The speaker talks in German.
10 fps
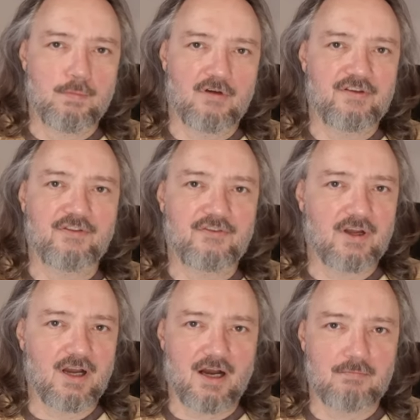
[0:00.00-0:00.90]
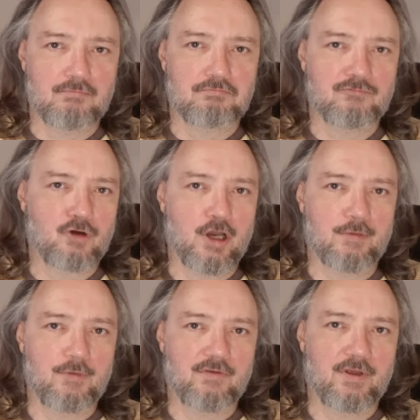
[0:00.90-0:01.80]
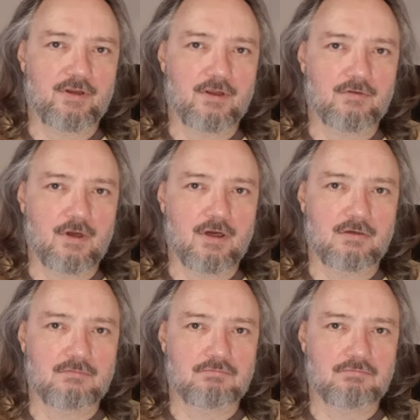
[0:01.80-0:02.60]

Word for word: auf Instagram, freue ich mich, wenn ihr da